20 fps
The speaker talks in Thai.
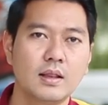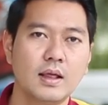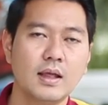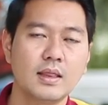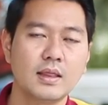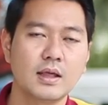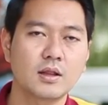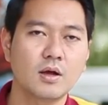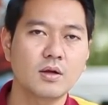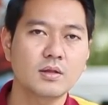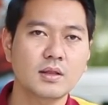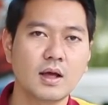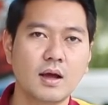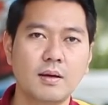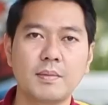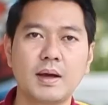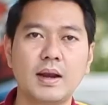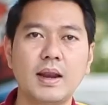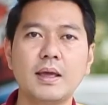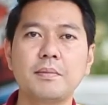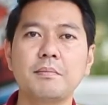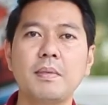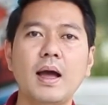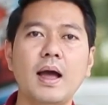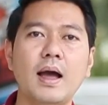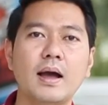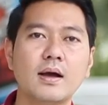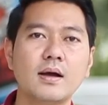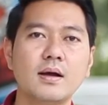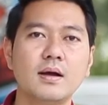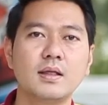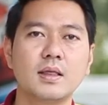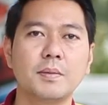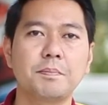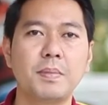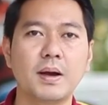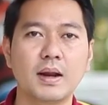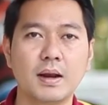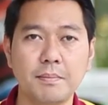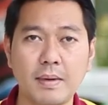ท่านจะต้องเติมคันเร่งมากก็คือจะ
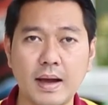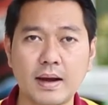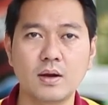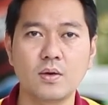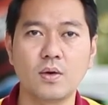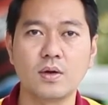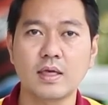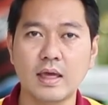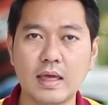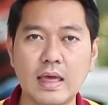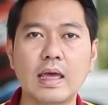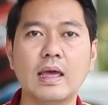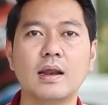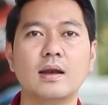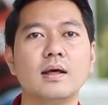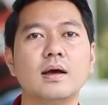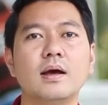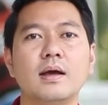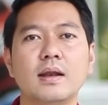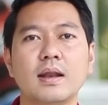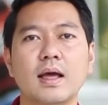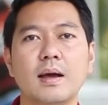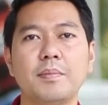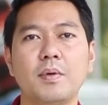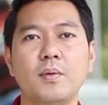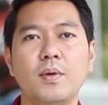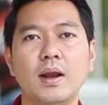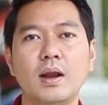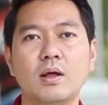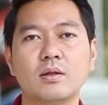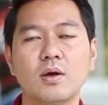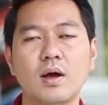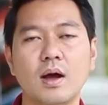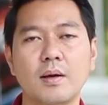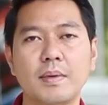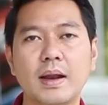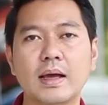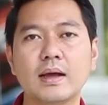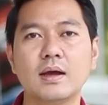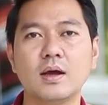เปลืองน้ำามันโดยใช้เหตุเลยนะครับเพราะว่าเราต้อง
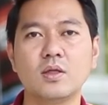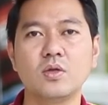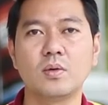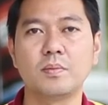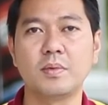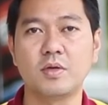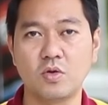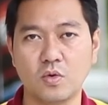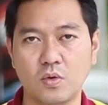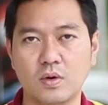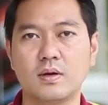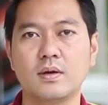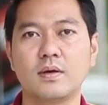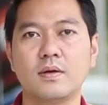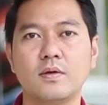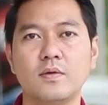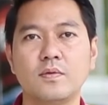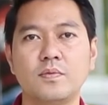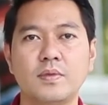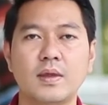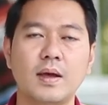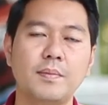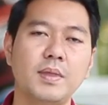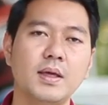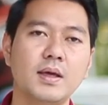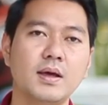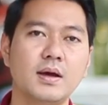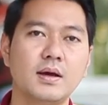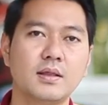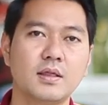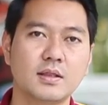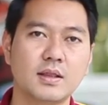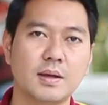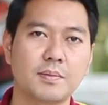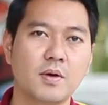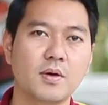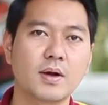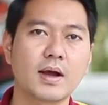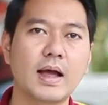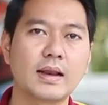เอากำลังเครื่องยนต์ไปฉุดนะครับนี่คือสเต็
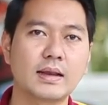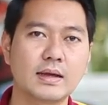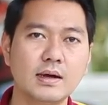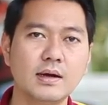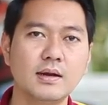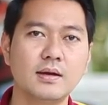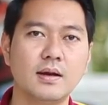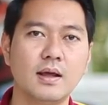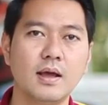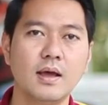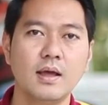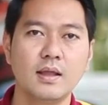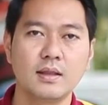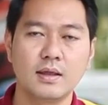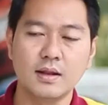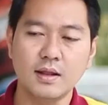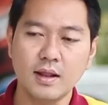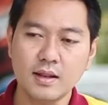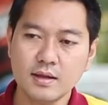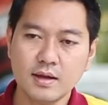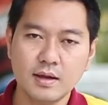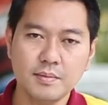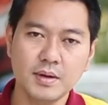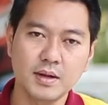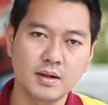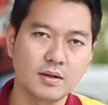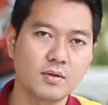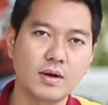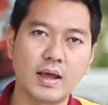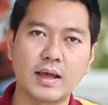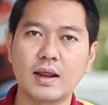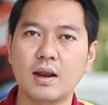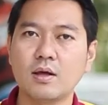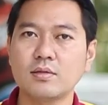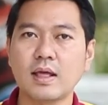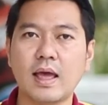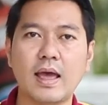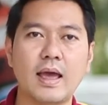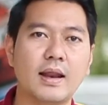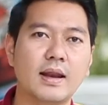ปของการขึ้นทีนี้ท่านขึ้นมาถึงตรงไหนก็แล้
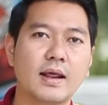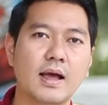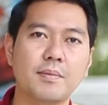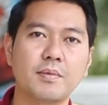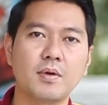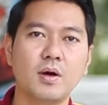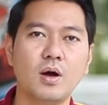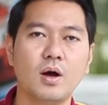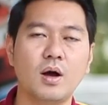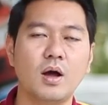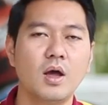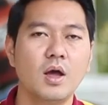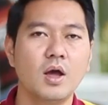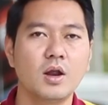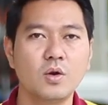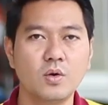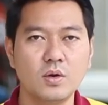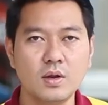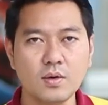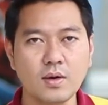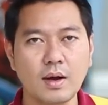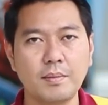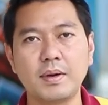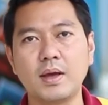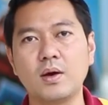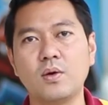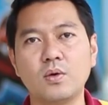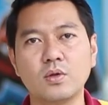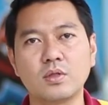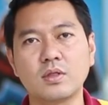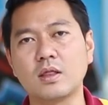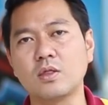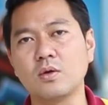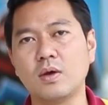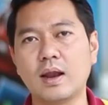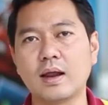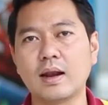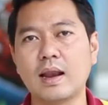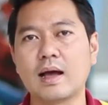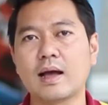วแต่นะครับ ก็ดูที่ความเร็วแต่ส่
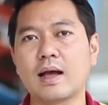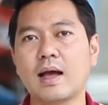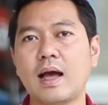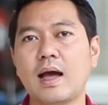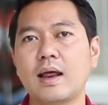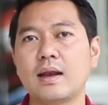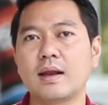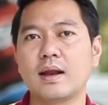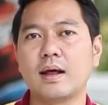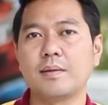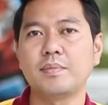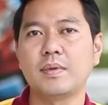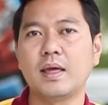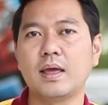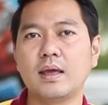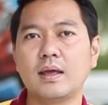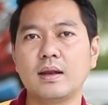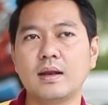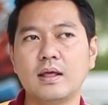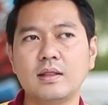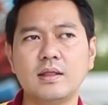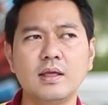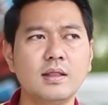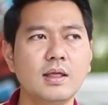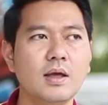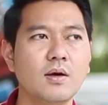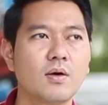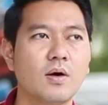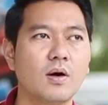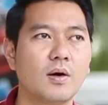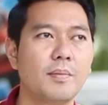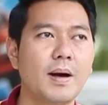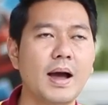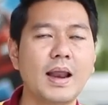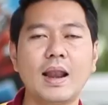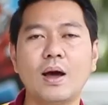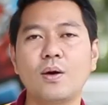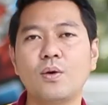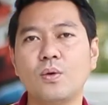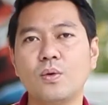วนหลักๆการเนี่ยครับในในที่เที่ยวของบ้า
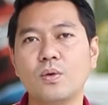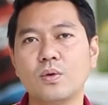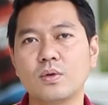นเรา